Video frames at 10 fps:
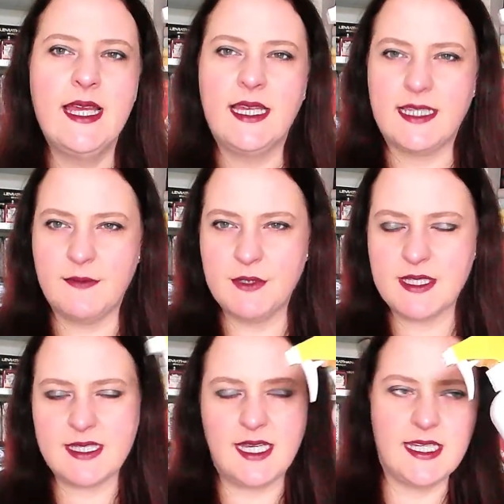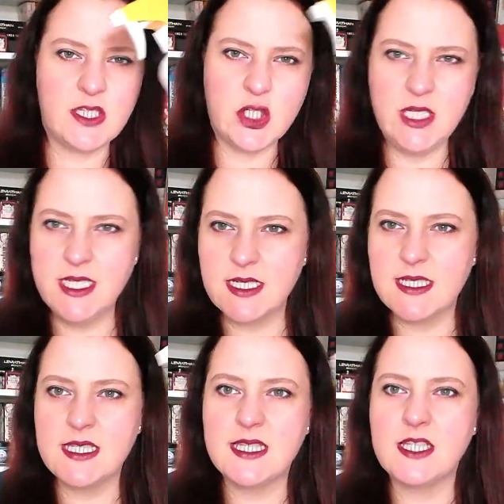Da wird das leicht
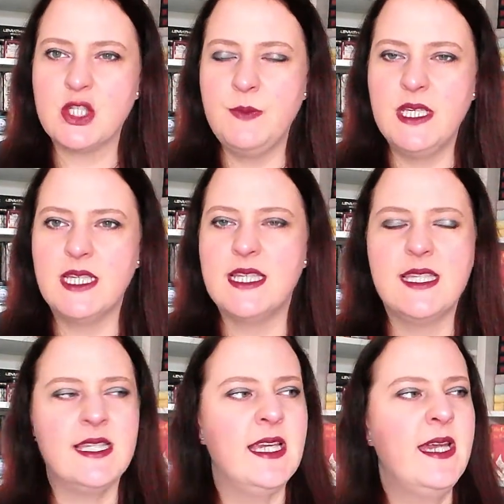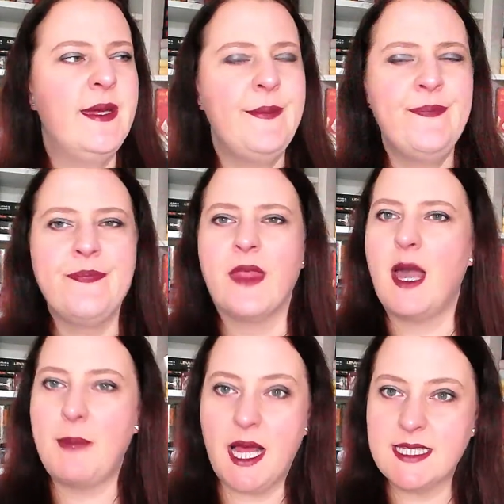schlierig, schmierig
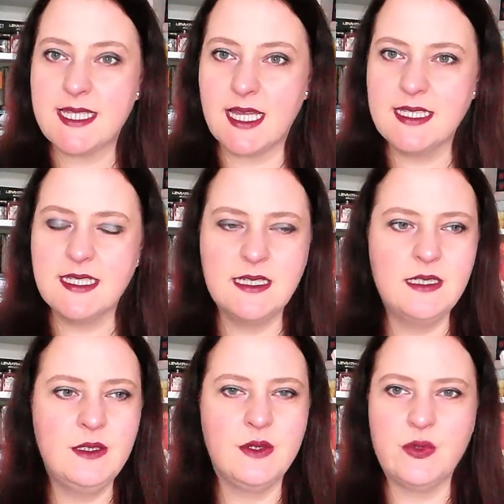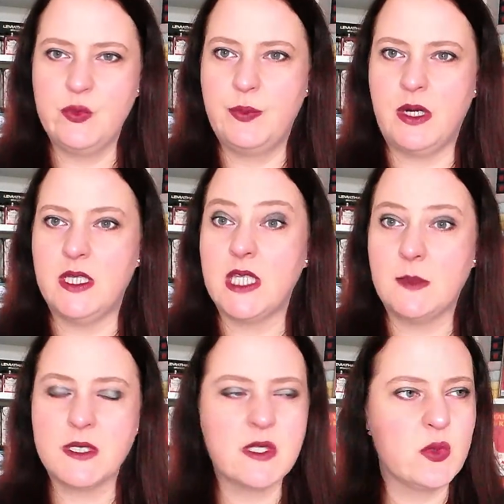aber alles andere, super. Ich habe
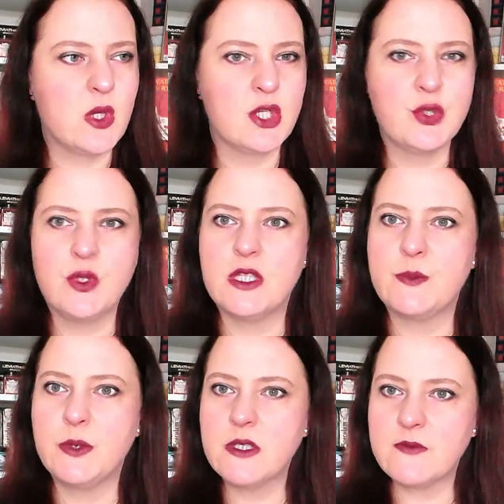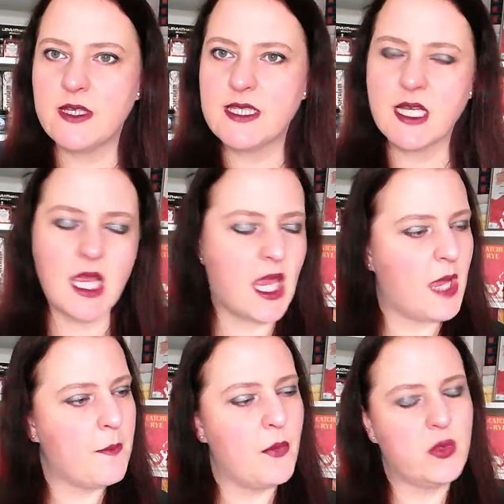das sogar schon ins Putzwasser
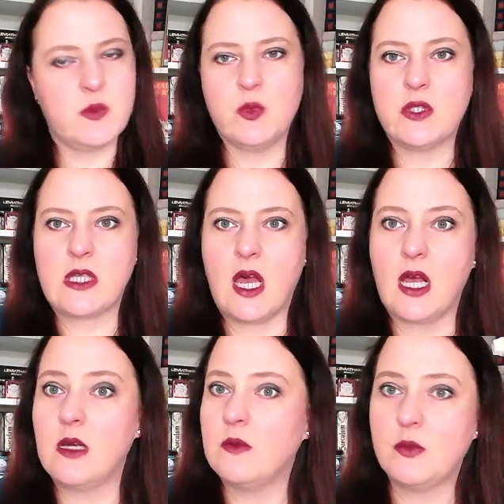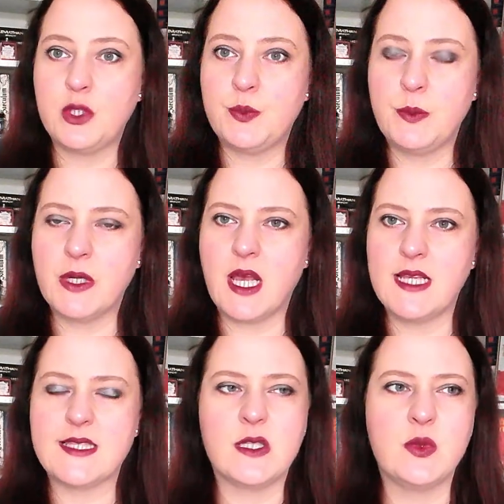gegeben und muss sagen, ich bin
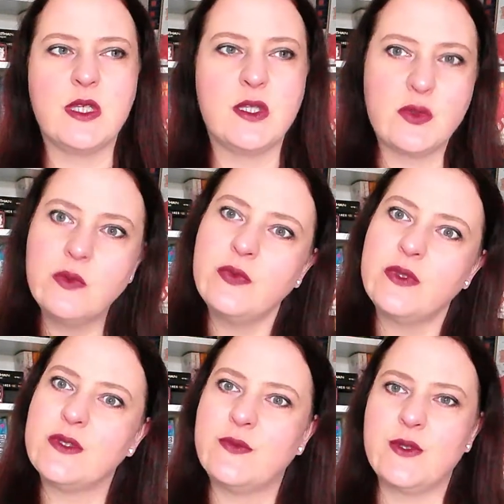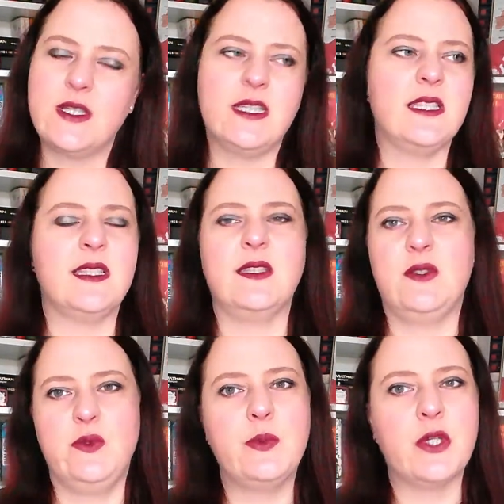begeistert. Und der Duft ist wirklich
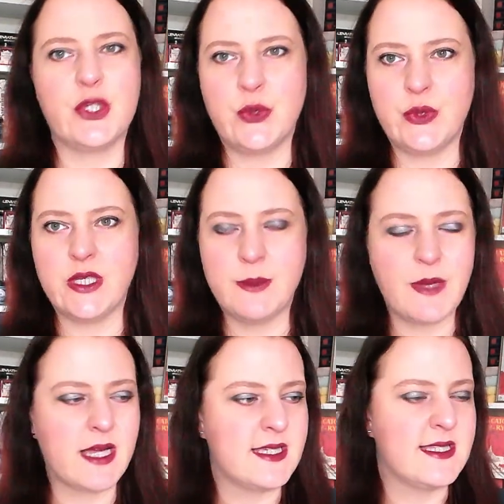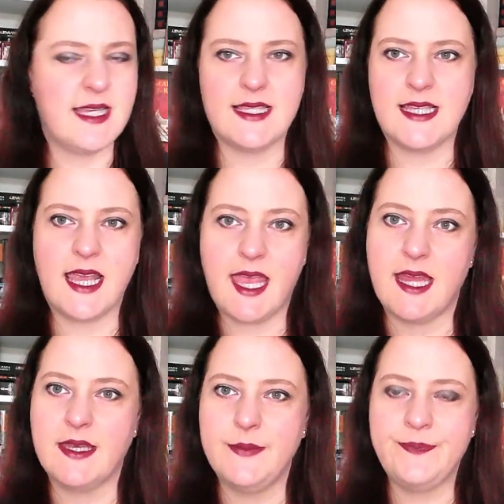super schön. Den mag ich sehr, sehr gerne.